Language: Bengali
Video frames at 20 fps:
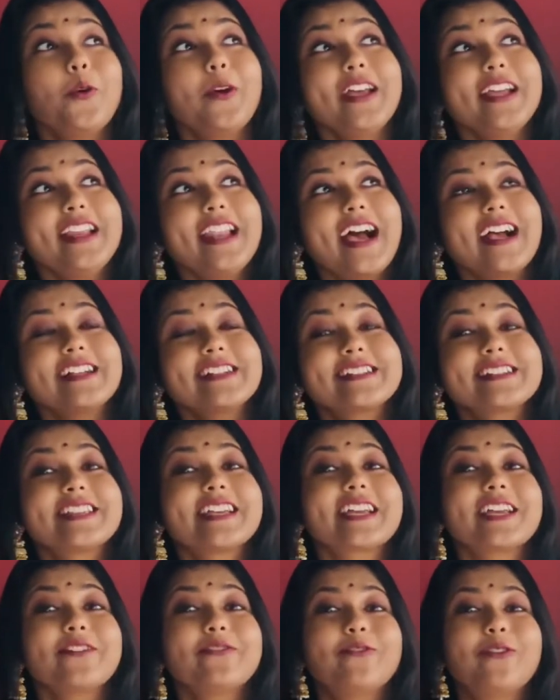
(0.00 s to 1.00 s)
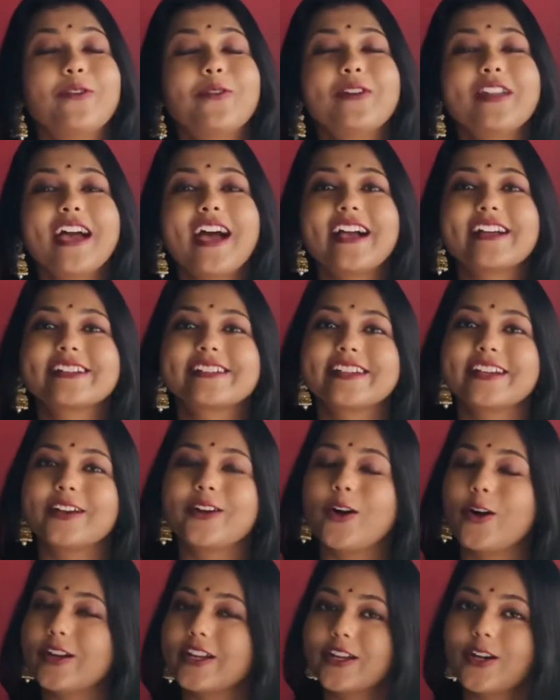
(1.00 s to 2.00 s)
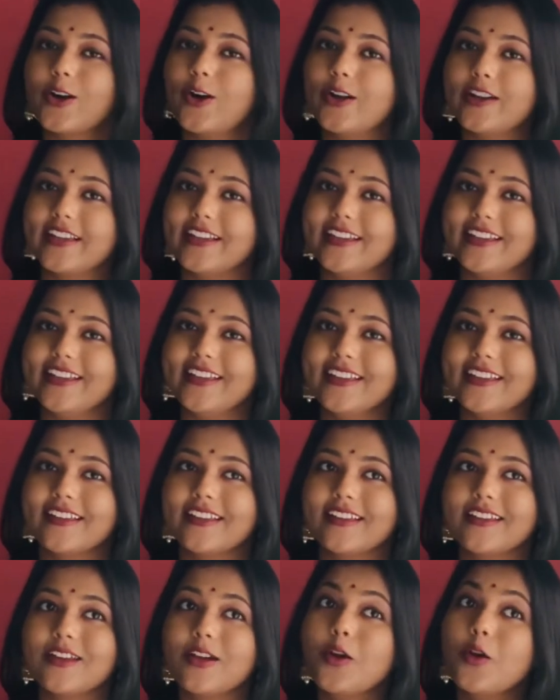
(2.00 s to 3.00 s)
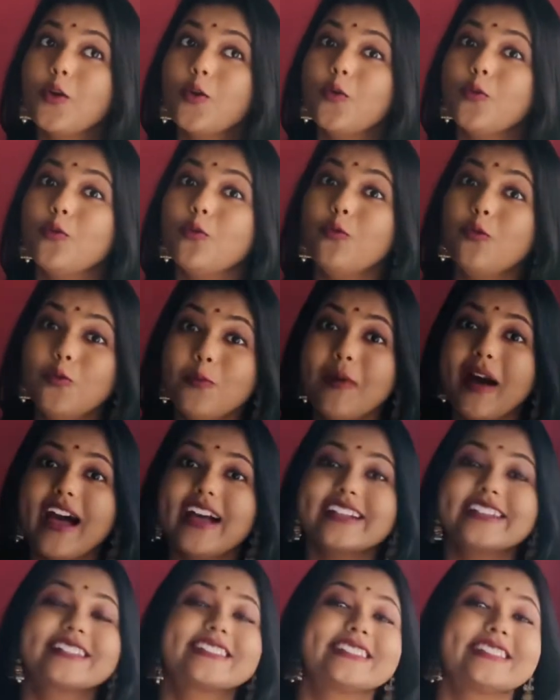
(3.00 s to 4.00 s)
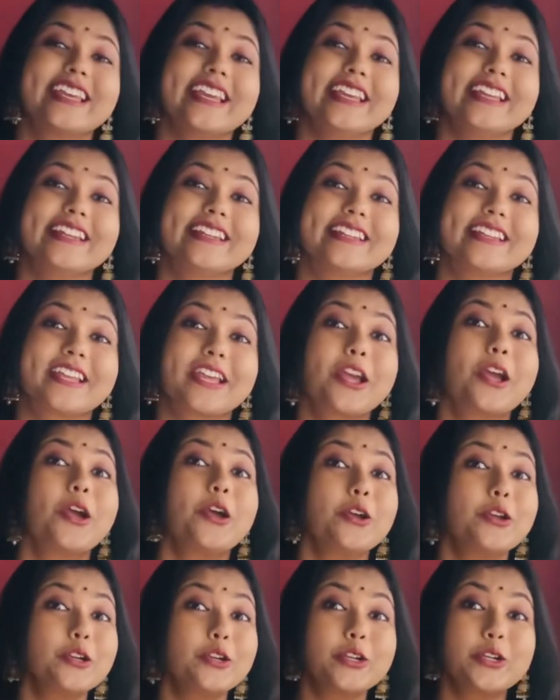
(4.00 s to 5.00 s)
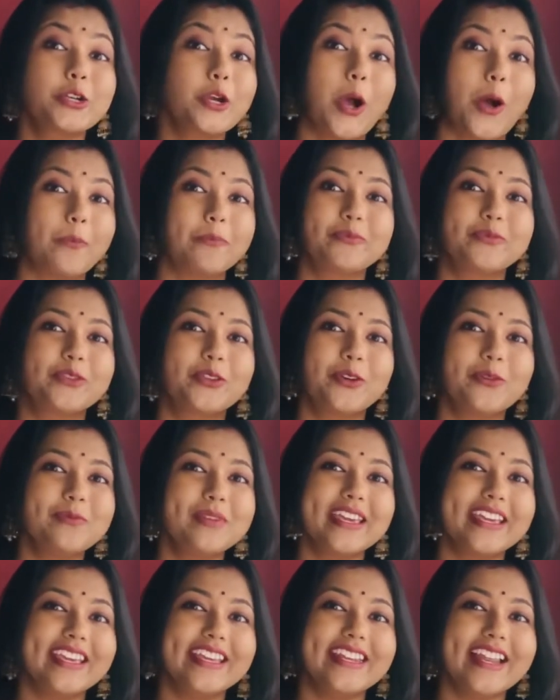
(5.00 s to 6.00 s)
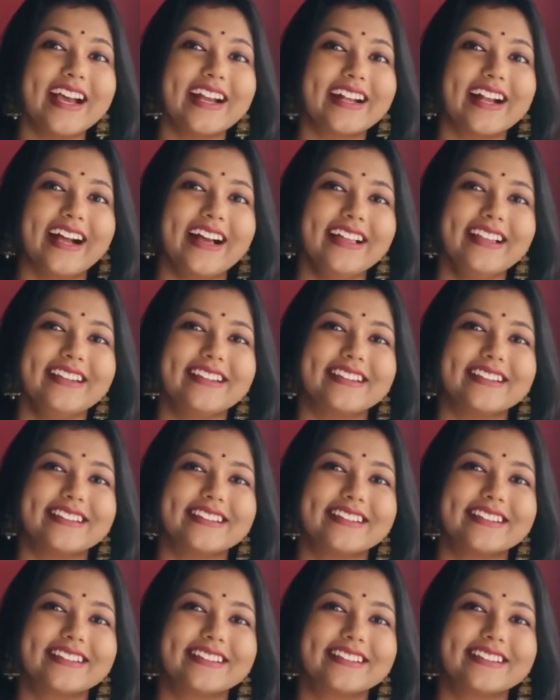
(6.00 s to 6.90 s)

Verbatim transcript: কৈলাস থেকে ফোন আসে ঘরে ঘরে উমা আসছেন সপ্তমী কিনা কাল